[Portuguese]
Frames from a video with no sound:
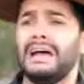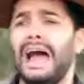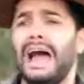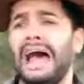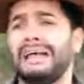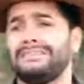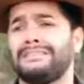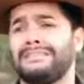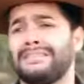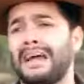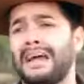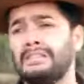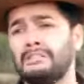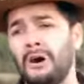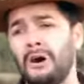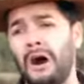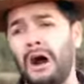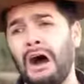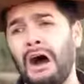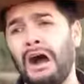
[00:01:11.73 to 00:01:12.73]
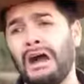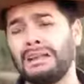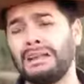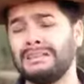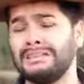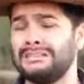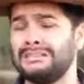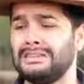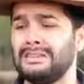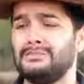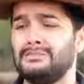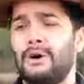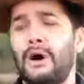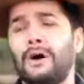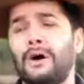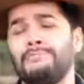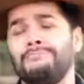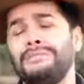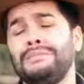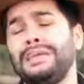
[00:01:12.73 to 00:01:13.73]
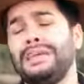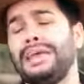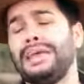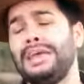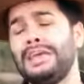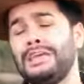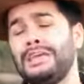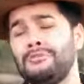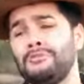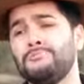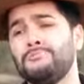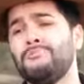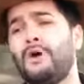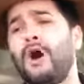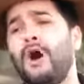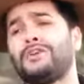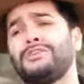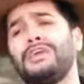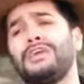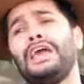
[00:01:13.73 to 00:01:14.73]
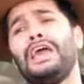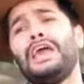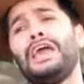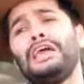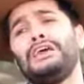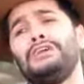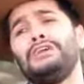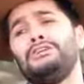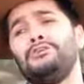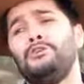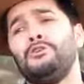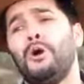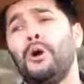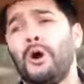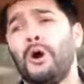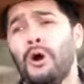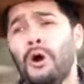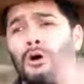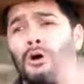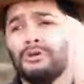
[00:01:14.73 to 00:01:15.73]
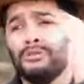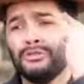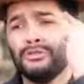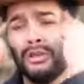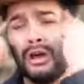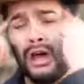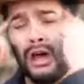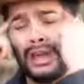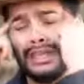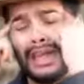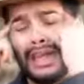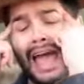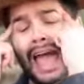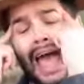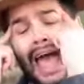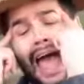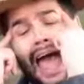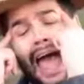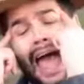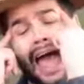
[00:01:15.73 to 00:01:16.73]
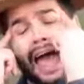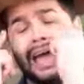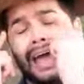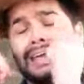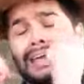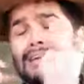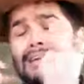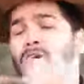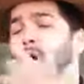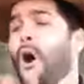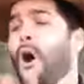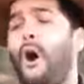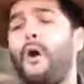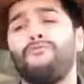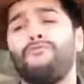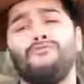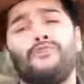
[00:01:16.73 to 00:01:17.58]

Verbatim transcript: Essa noite eu dormi um pouquinho, sonhei com